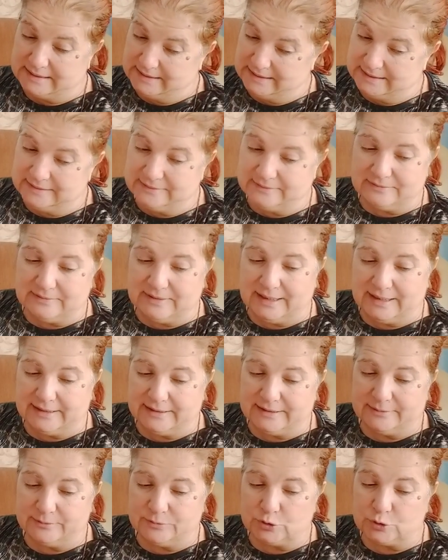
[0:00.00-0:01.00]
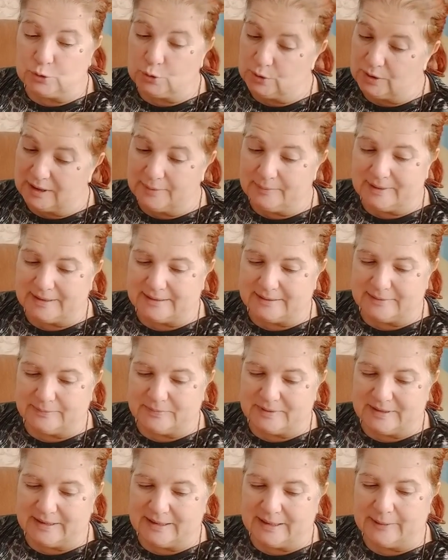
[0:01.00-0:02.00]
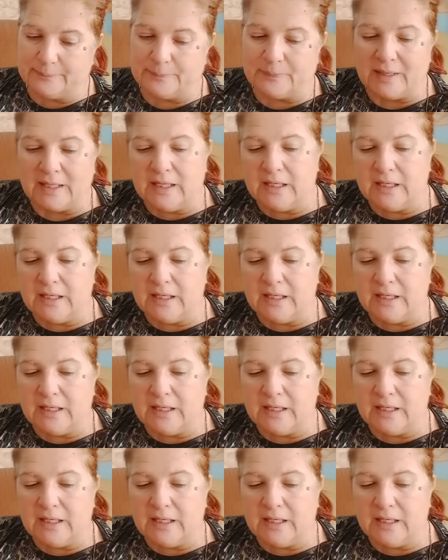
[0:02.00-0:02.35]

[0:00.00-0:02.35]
izin verdim, söylemedim diye.